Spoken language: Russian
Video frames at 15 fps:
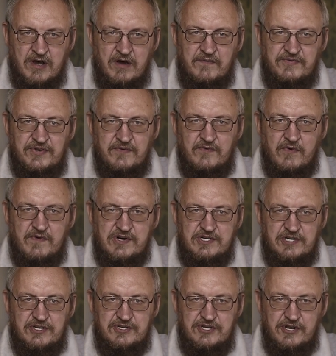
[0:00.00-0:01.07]
В него
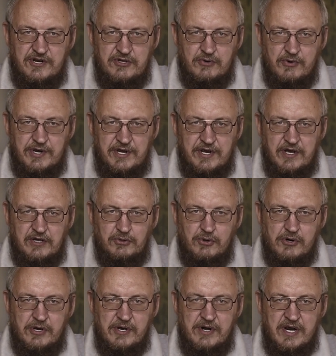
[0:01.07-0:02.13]
вошли территории,
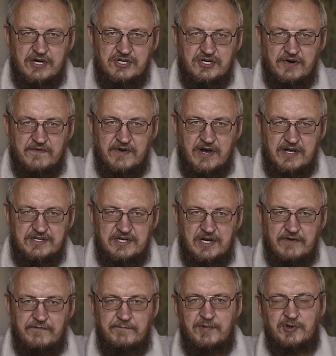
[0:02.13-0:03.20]
которые раньше
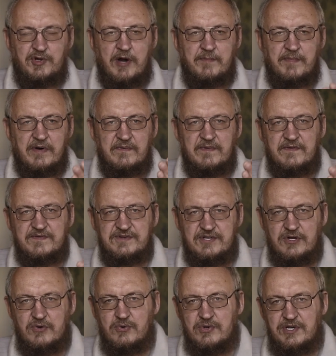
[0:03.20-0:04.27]
входили в
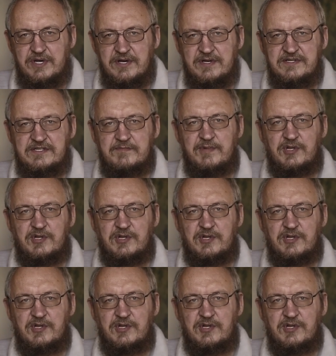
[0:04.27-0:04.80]
Петропавловский уезд,